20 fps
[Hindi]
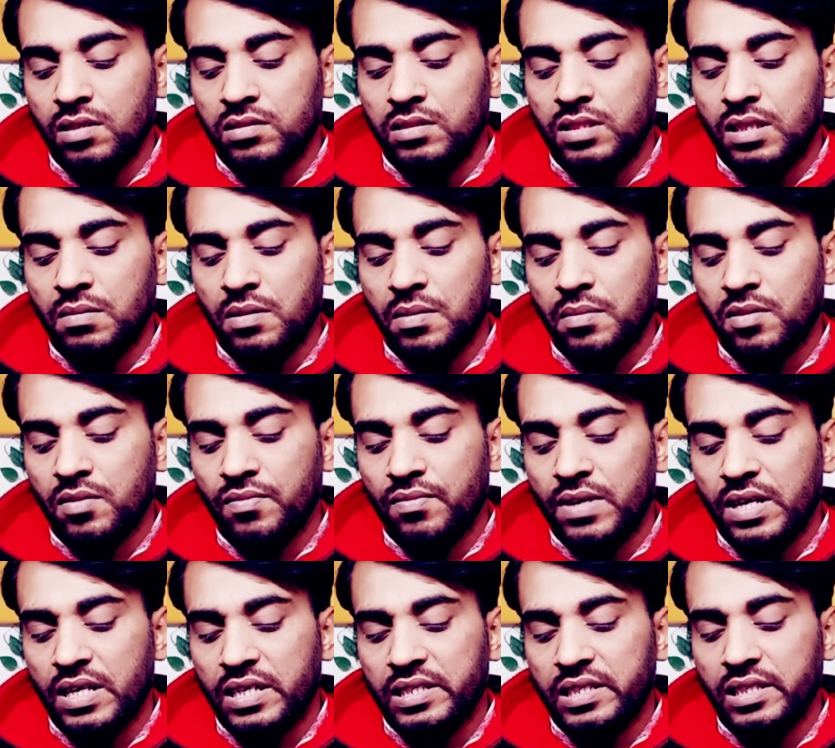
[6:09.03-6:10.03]
यहाँ पे आपको
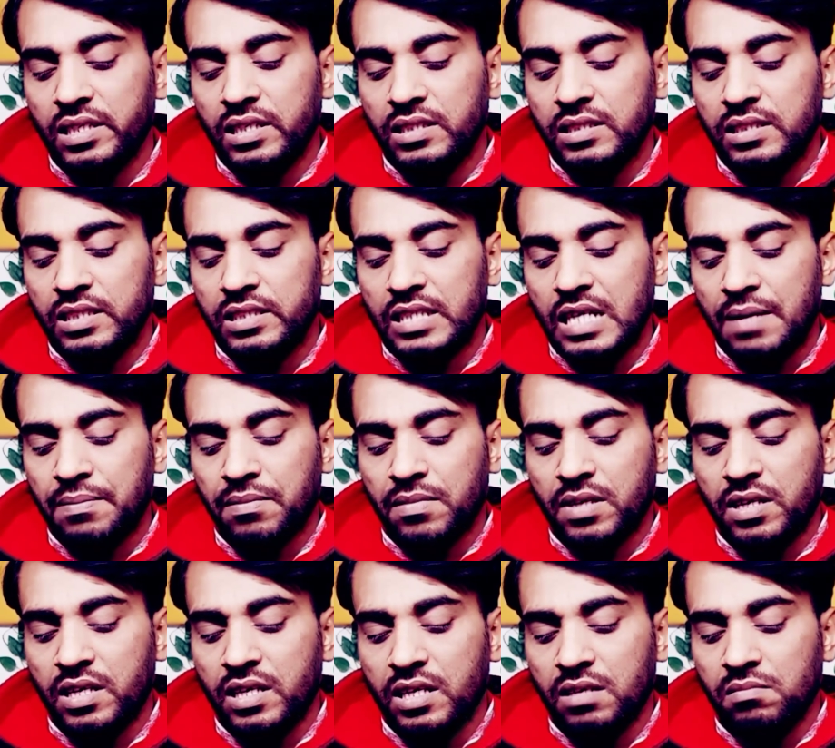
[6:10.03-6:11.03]
फैक्ट्री रीसेट टाइप
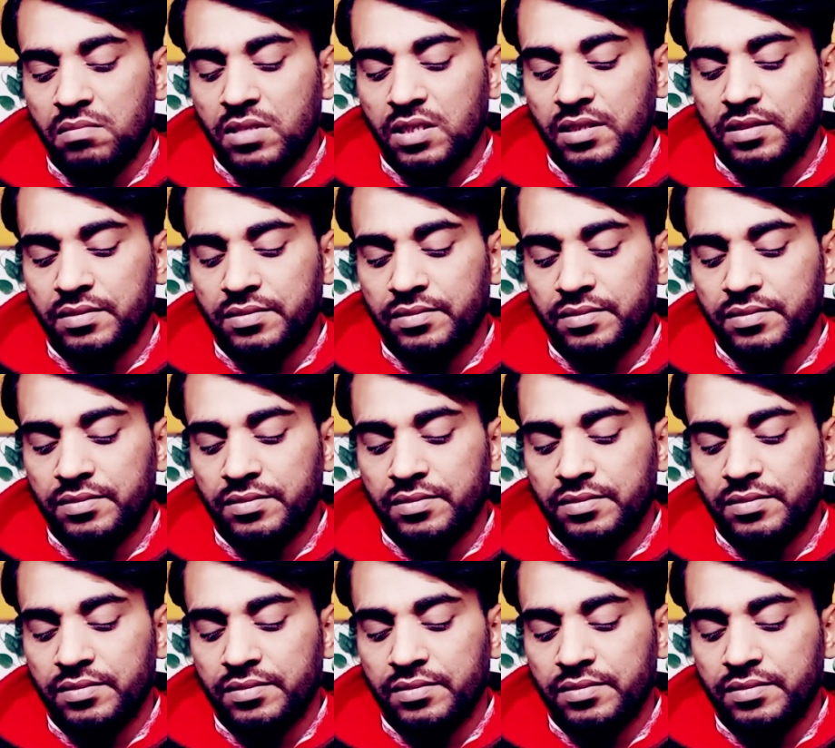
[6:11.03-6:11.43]
करना है एक बार